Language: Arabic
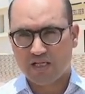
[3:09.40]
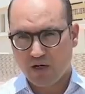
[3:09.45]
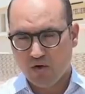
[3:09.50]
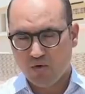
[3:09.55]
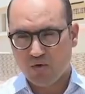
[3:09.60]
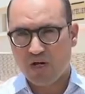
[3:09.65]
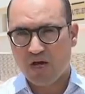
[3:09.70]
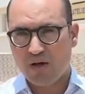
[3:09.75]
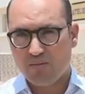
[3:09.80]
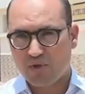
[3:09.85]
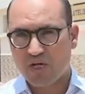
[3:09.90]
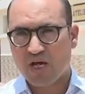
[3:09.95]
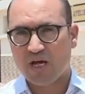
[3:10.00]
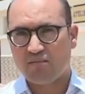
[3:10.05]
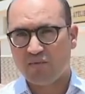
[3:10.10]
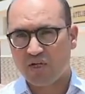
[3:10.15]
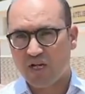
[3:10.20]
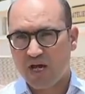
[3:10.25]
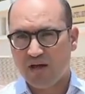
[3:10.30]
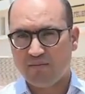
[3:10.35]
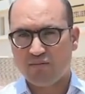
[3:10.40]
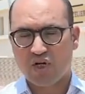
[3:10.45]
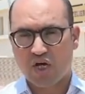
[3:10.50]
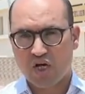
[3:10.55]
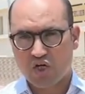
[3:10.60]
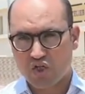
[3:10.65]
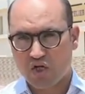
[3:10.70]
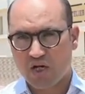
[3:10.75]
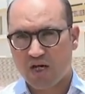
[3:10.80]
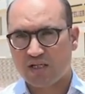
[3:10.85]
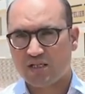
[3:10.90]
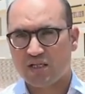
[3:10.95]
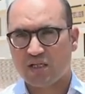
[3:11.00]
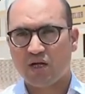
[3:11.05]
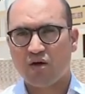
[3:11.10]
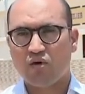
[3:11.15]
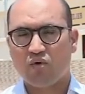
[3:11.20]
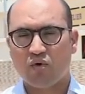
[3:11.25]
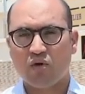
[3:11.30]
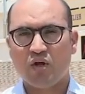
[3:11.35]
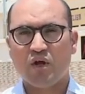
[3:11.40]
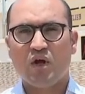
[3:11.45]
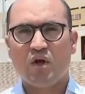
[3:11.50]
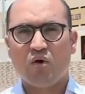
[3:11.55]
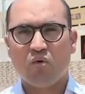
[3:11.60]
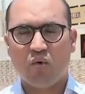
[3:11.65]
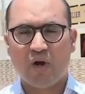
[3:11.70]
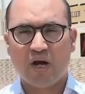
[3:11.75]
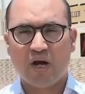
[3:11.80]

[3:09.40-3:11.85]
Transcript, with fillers: لتحل بالميناء من أجل التدخل